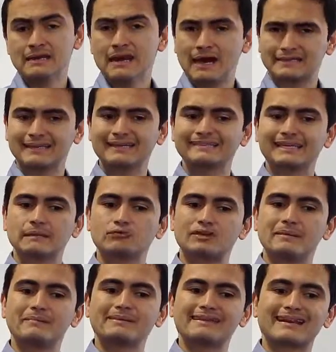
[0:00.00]
Así que tenemos que
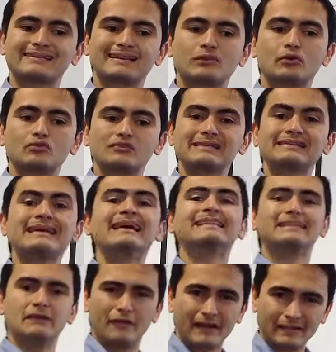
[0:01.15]
empezar a hacer cosas
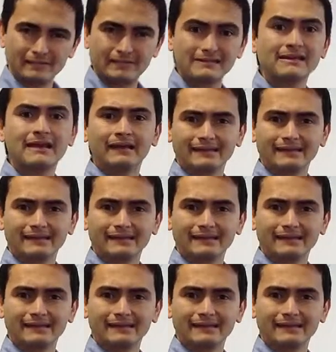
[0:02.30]
diferentes